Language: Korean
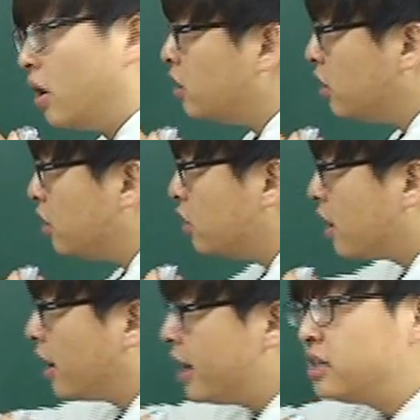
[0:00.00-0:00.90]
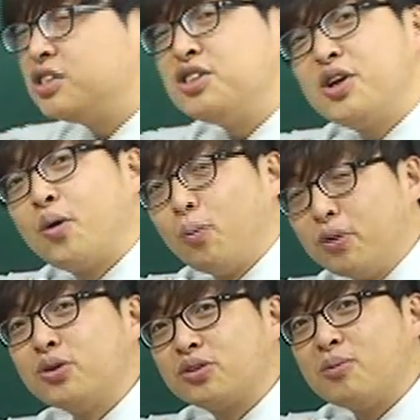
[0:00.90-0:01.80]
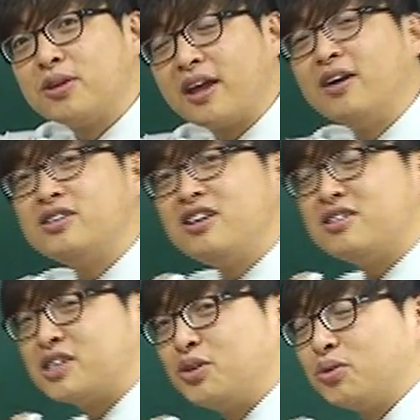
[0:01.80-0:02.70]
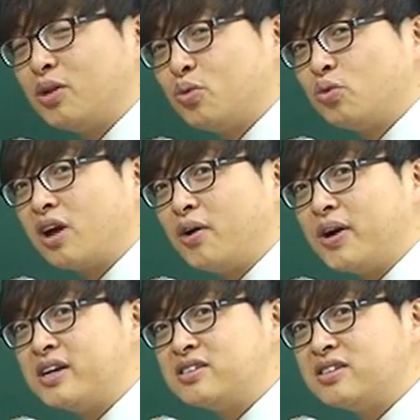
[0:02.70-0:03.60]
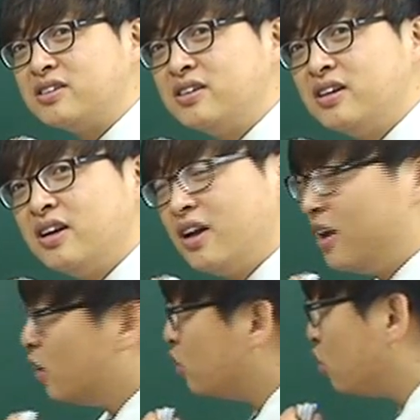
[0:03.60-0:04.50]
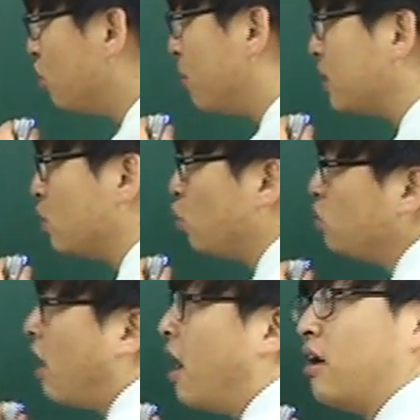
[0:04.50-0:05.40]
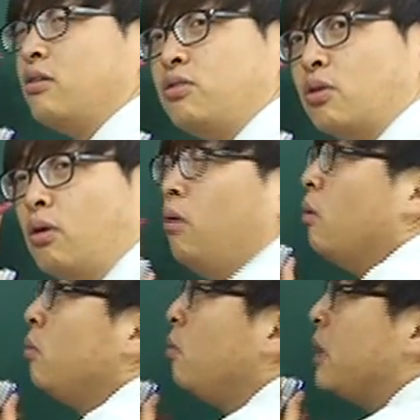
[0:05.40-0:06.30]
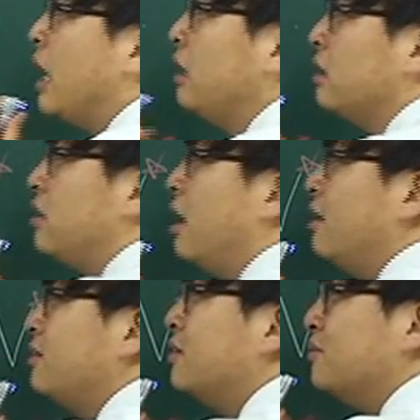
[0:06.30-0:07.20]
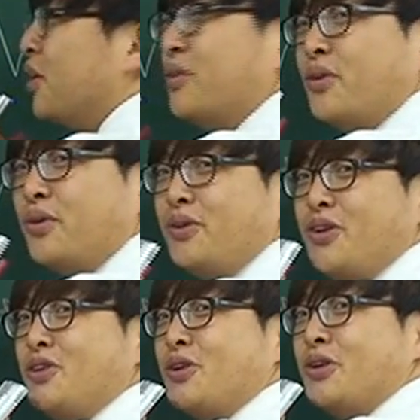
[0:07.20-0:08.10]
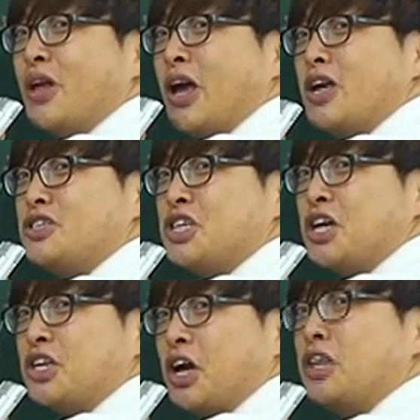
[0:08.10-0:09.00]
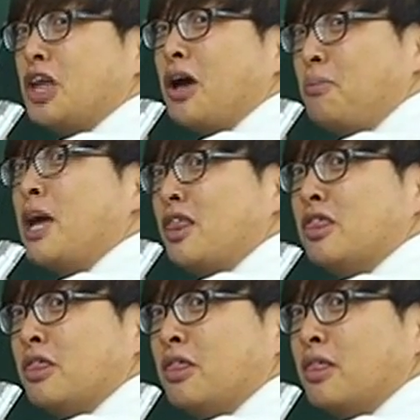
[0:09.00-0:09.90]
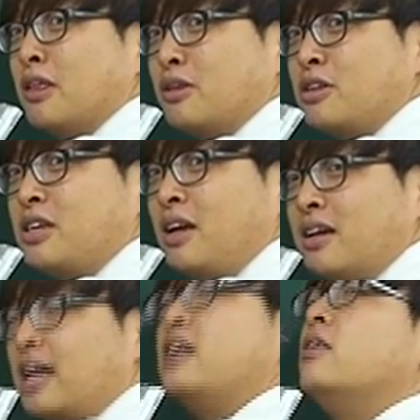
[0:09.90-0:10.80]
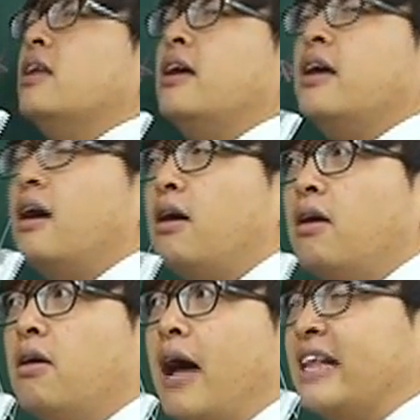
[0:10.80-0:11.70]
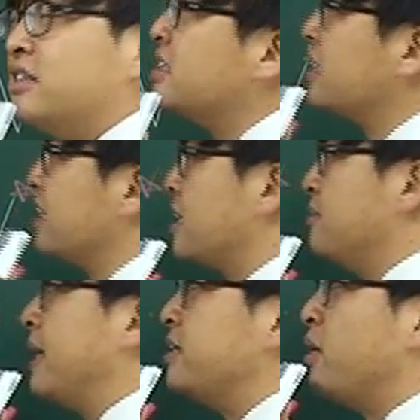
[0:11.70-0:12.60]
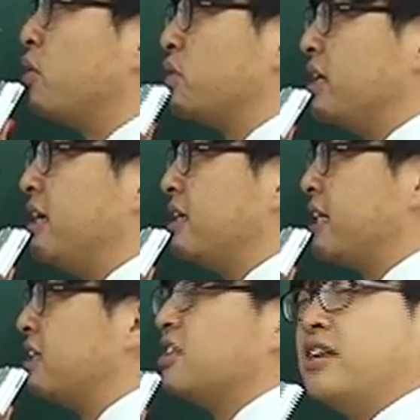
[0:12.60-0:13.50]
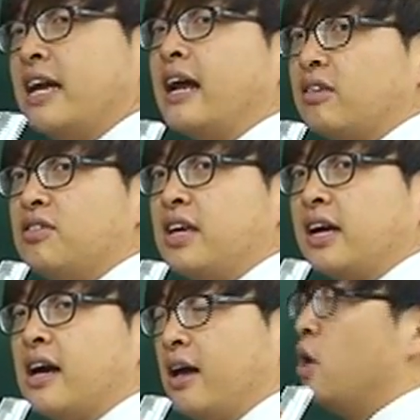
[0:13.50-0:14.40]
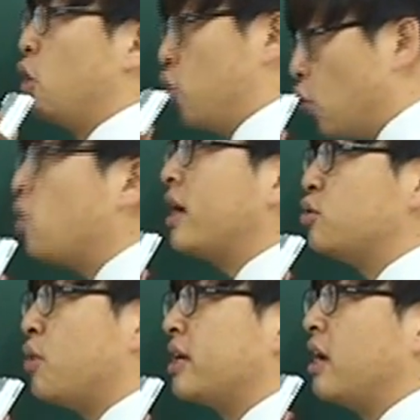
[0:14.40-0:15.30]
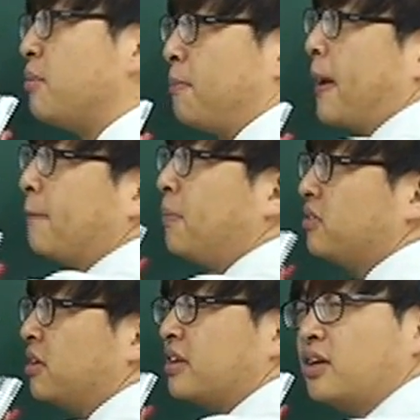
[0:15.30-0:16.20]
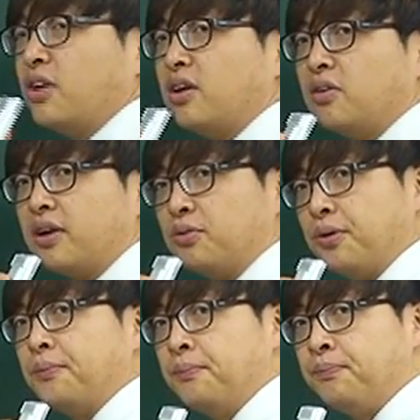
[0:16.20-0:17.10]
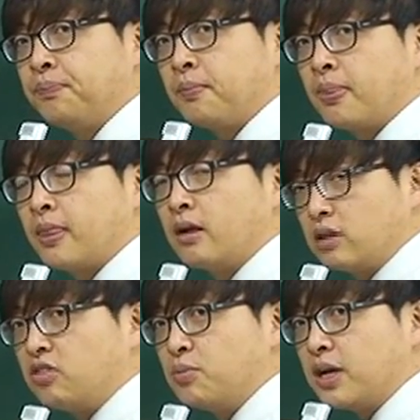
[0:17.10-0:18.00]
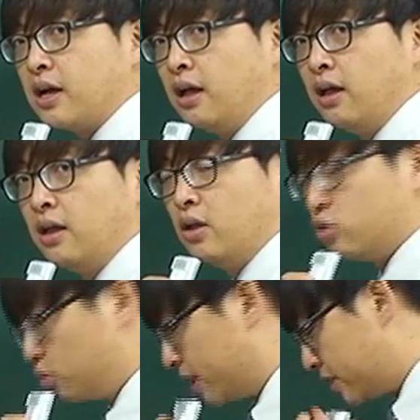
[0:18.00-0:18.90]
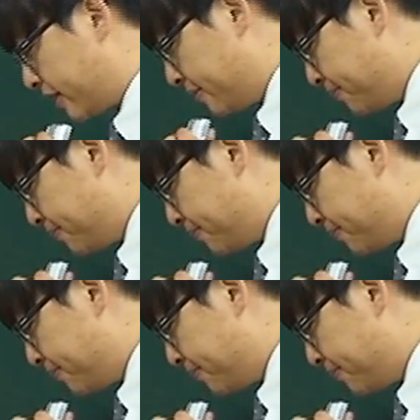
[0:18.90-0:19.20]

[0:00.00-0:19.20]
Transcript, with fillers: 아니 얘가 해진이라고 번역되면 당연히 뒤에 제대로 된 동사가 와야지. 근데 뒤를 봤더니 동사가 안 왔어. 어머 미안. 얘는 그러면 여기는 이디는 해진이 아니라 했다야. 미안. 됐지? 그러니까 이런 어, 안전장치까지 마지막으로 이 장전을 해놨으니까 요것까지 확인하면 100%가 되는 거라고요. 됐습니까? 두 번째.